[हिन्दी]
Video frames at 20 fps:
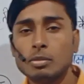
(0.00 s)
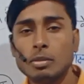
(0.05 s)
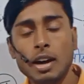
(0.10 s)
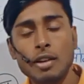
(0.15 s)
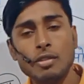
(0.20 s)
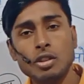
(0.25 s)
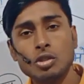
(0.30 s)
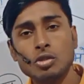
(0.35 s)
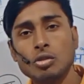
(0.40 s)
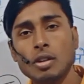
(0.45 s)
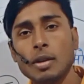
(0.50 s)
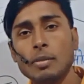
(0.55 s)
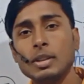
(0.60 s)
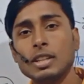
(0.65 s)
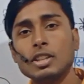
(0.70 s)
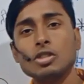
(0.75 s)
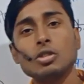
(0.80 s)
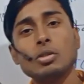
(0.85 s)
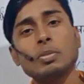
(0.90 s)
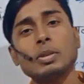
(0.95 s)
महावीर
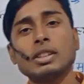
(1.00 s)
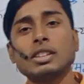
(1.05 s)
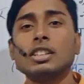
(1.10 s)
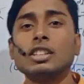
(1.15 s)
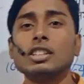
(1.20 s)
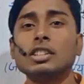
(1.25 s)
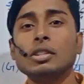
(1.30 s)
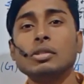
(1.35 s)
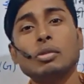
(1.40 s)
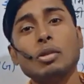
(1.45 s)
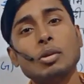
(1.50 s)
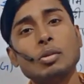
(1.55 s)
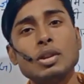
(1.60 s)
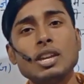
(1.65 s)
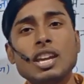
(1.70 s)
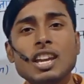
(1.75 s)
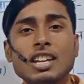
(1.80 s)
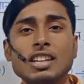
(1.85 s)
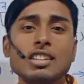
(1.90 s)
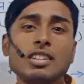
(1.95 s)
स्वामी की जो पत्नी थी वो
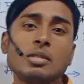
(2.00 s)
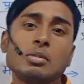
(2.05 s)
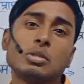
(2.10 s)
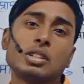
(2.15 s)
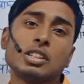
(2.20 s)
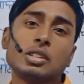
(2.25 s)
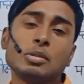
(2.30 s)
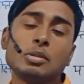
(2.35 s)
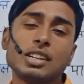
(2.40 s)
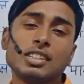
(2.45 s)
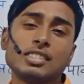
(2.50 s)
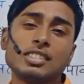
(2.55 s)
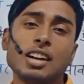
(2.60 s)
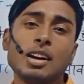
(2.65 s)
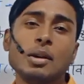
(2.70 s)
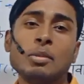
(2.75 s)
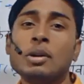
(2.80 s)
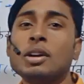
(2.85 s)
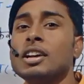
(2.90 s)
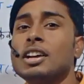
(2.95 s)
भी एक ही नंबर थी भाई
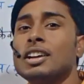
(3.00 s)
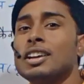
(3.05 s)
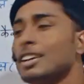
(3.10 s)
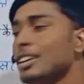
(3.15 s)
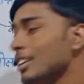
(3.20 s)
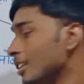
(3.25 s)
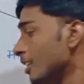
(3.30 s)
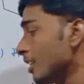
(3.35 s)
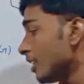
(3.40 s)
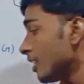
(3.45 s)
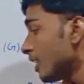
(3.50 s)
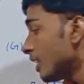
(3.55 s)
साहब